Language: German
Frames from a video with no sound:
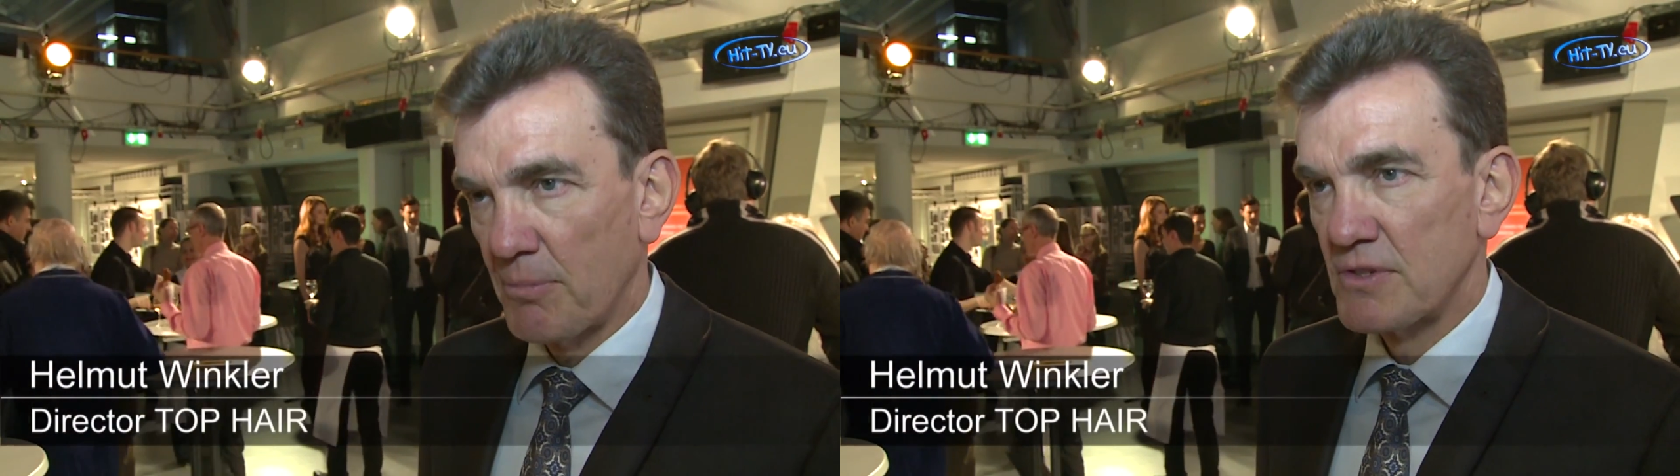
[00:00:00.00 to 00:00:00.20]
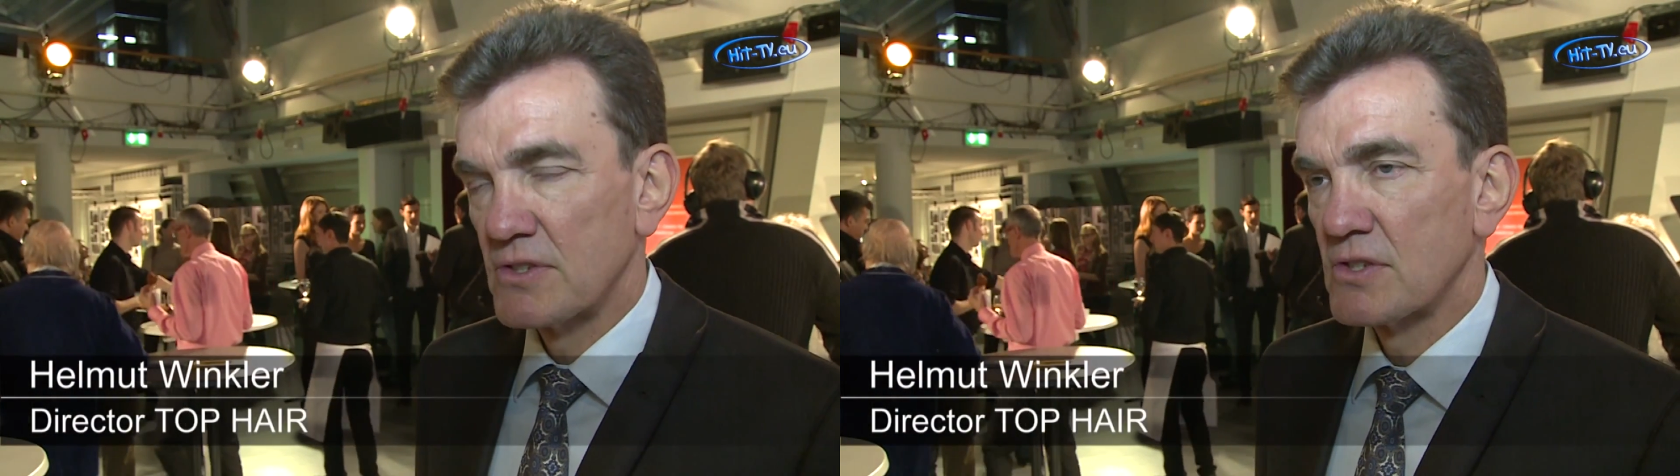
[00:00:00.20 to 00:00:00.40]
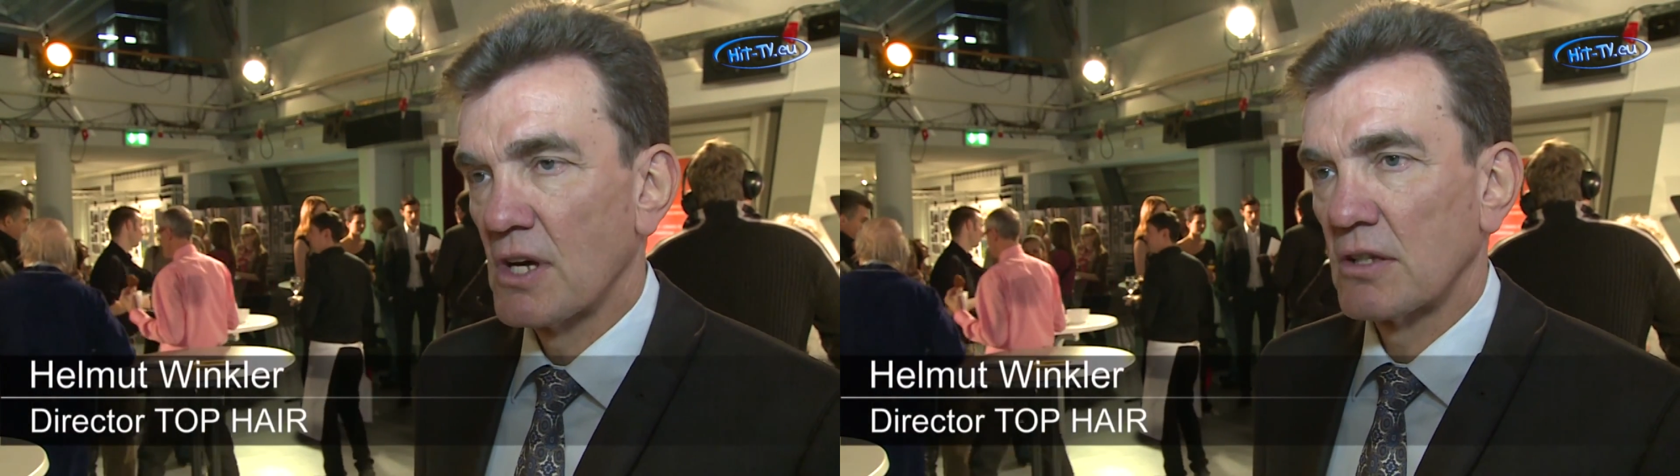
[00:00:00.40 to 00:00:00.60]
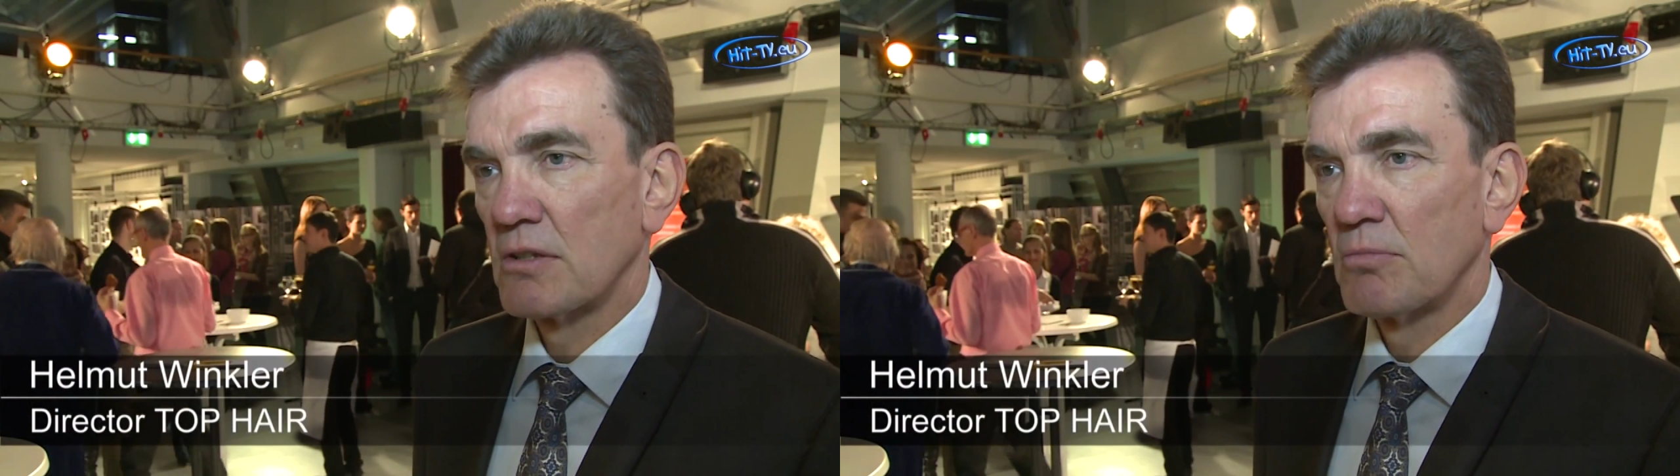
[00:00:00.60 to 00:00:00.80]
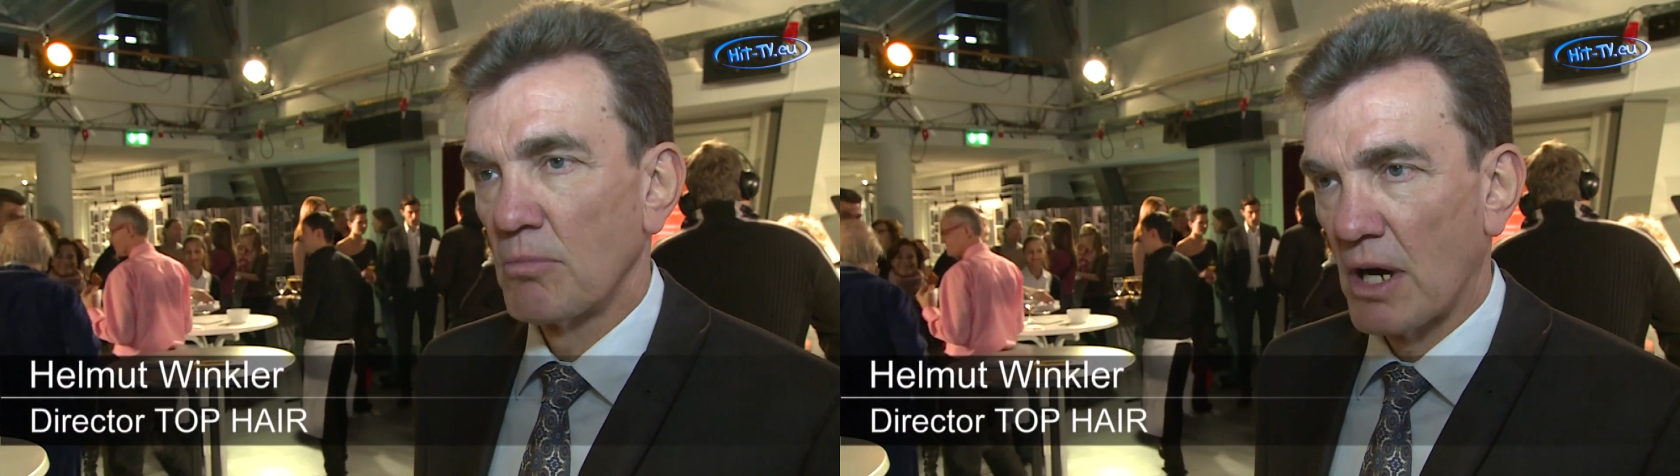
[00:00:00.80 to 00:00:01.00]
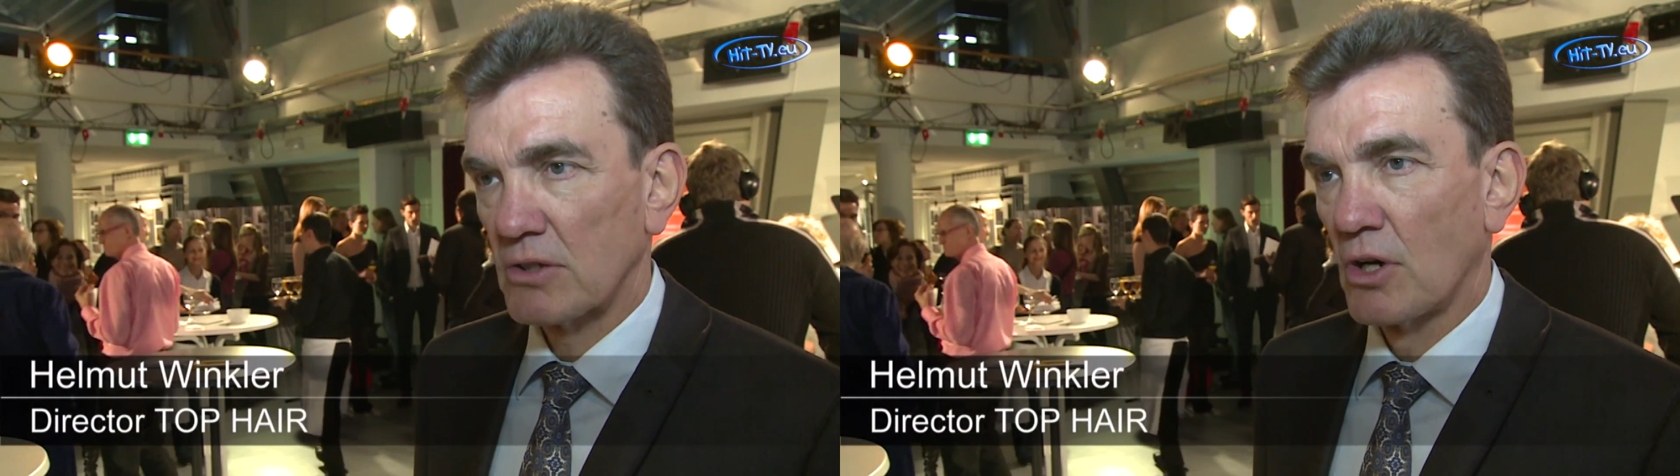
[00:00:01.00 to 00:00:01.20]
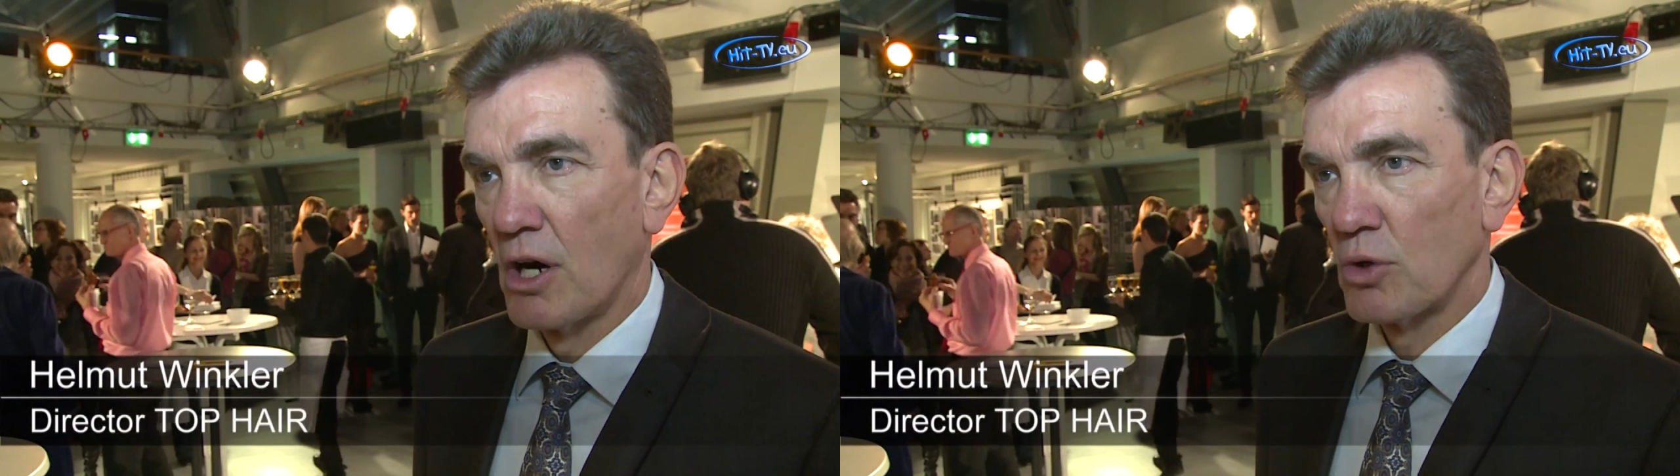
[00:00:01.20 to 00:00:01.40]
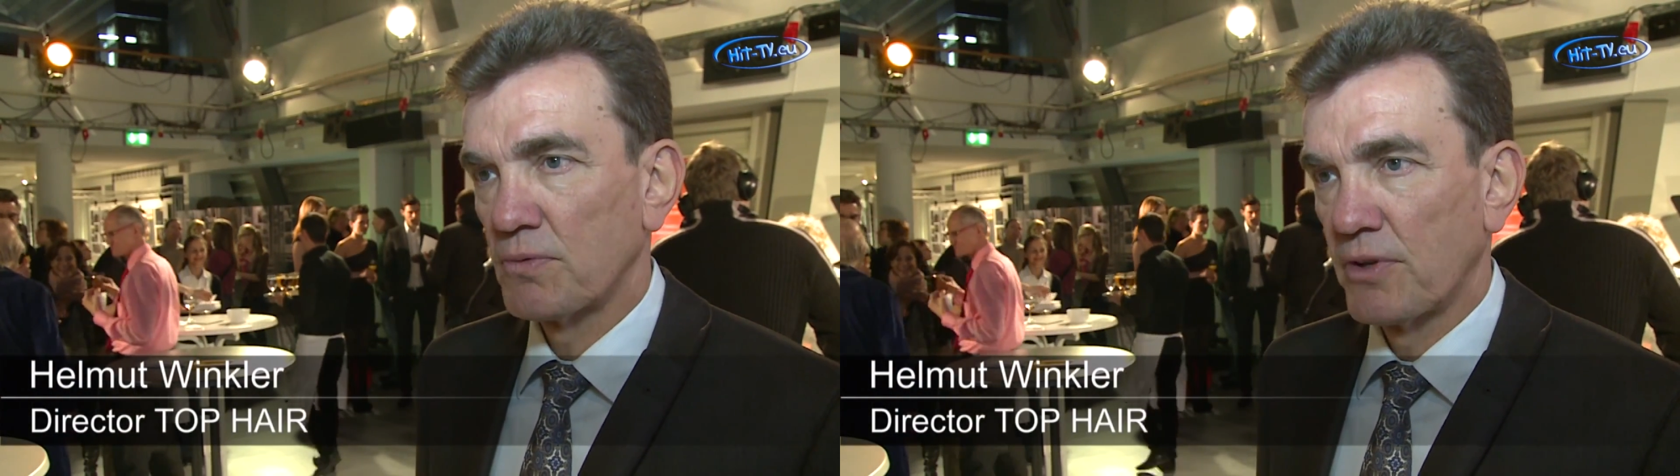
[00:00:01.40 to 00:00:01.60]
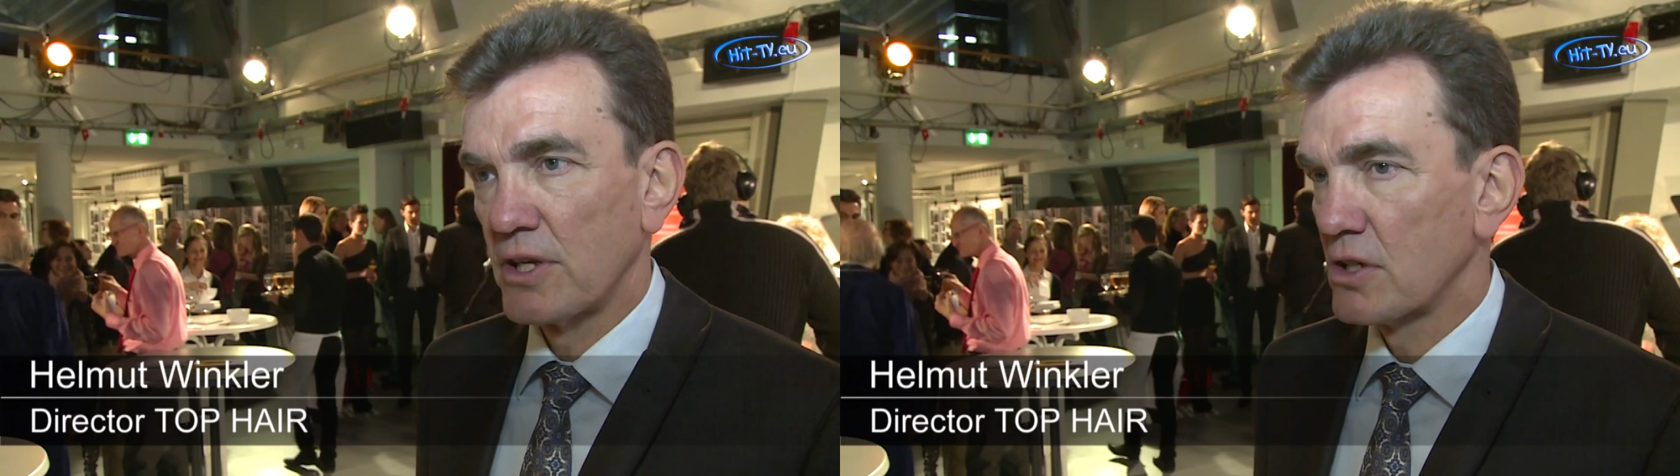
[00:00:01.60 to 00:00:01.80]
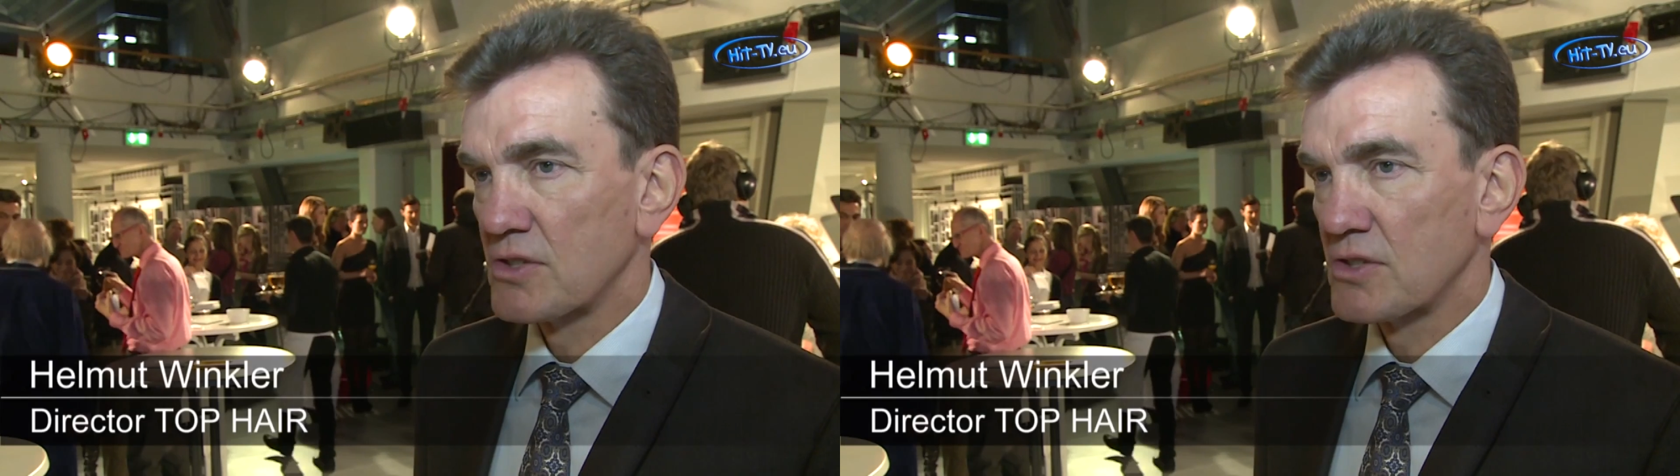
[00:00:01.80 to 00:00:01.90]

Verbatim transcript: wie Sie sagten, macht auch Hautpflege.